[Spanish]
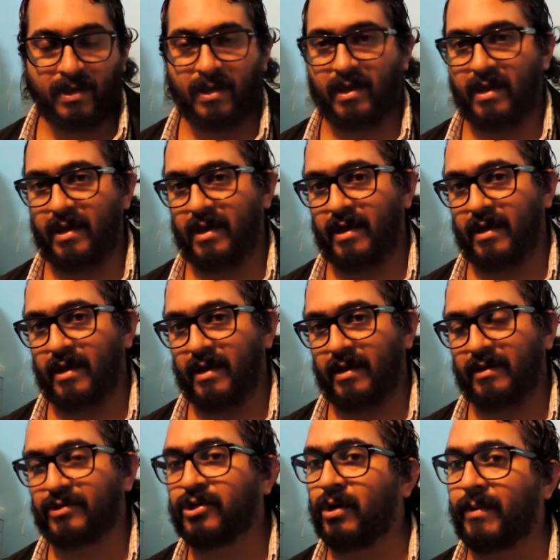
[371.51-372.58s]
Eh,
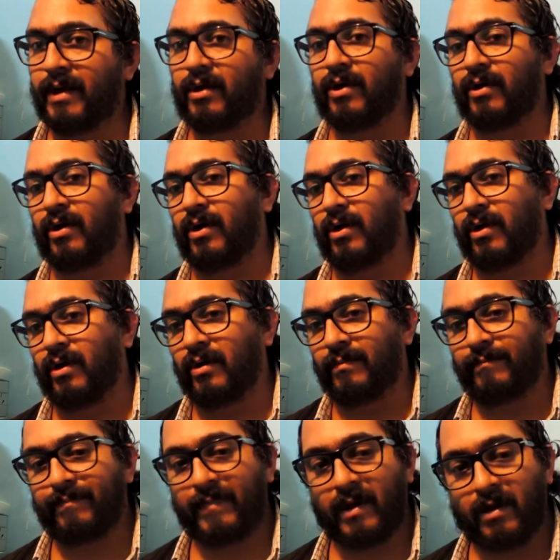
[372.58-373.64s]
yo
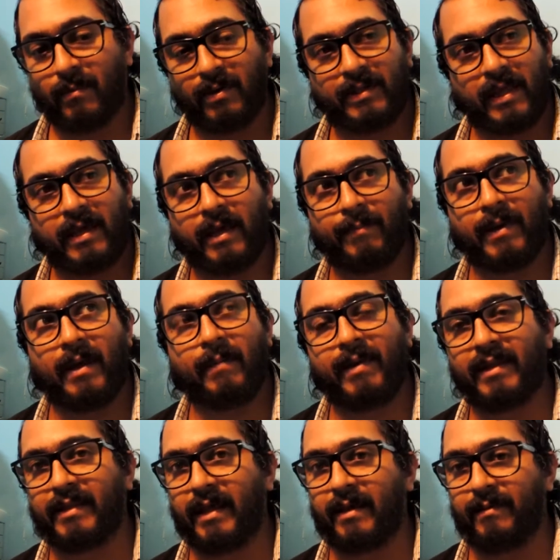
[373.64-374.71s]
vengo, como te dije
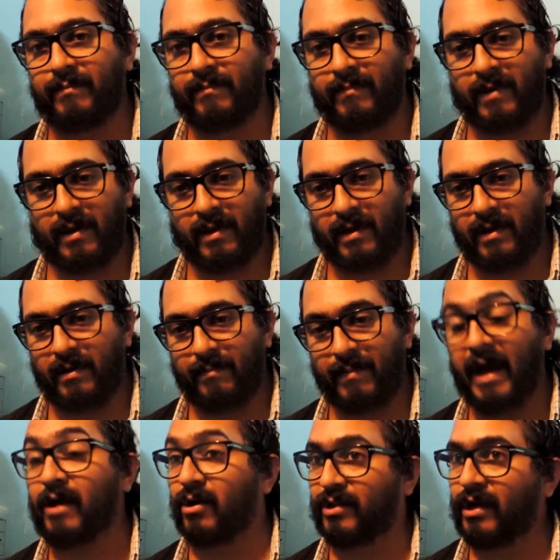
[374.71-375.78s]
previamente, eh,
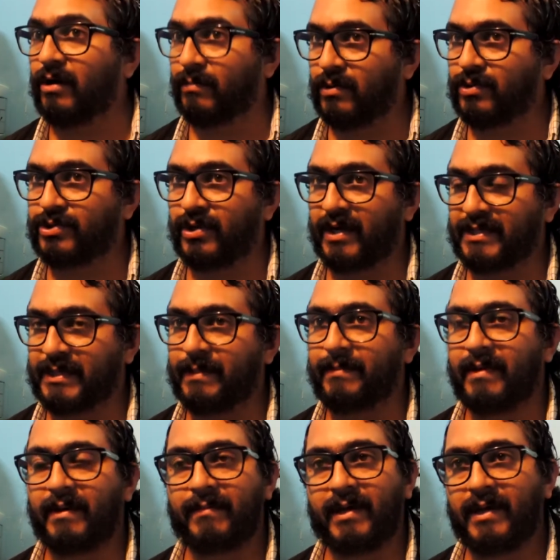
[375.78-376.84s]
me ha costado mucho
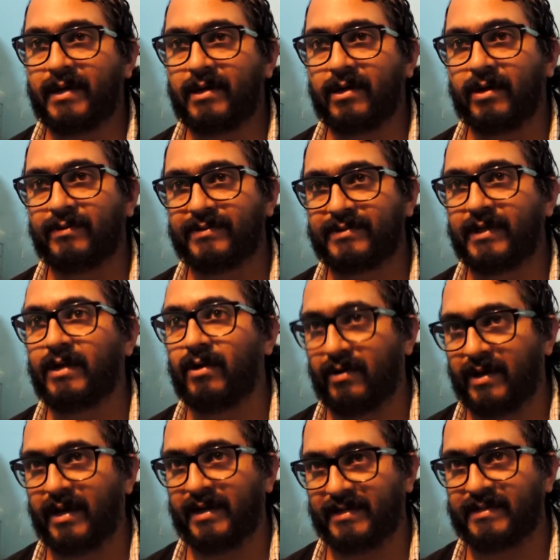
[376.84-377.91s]
recibirme de médico, sé
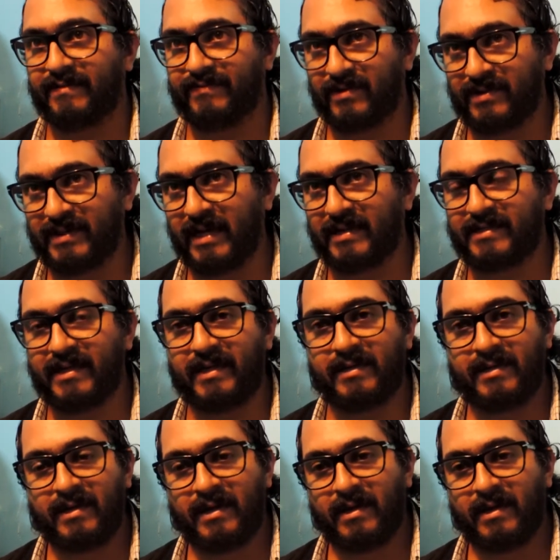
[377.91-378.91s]
lo que es esforzarse,